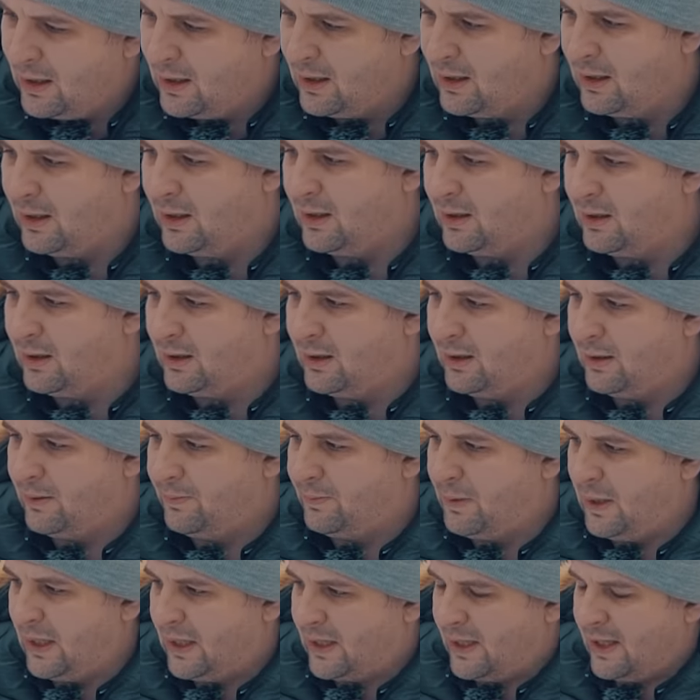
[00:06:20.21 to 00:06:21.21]
э,
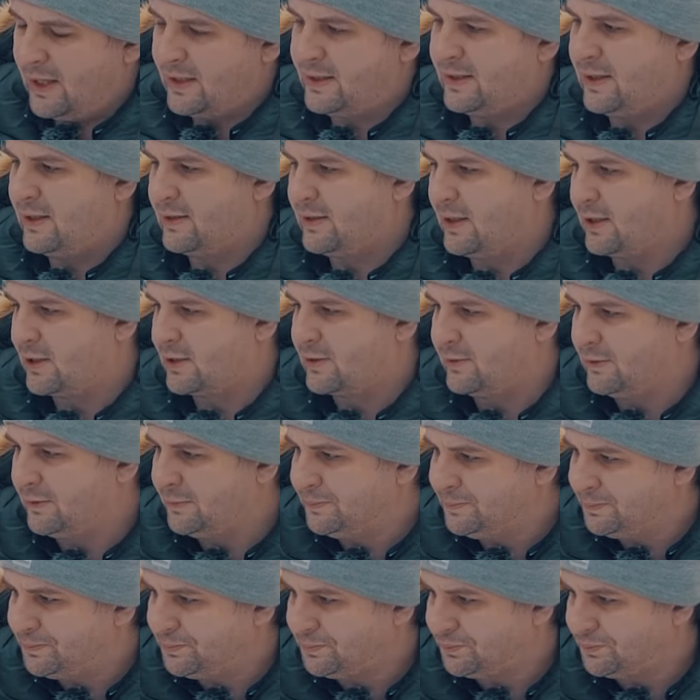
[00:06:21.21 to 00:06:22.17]
перекрестия нашего.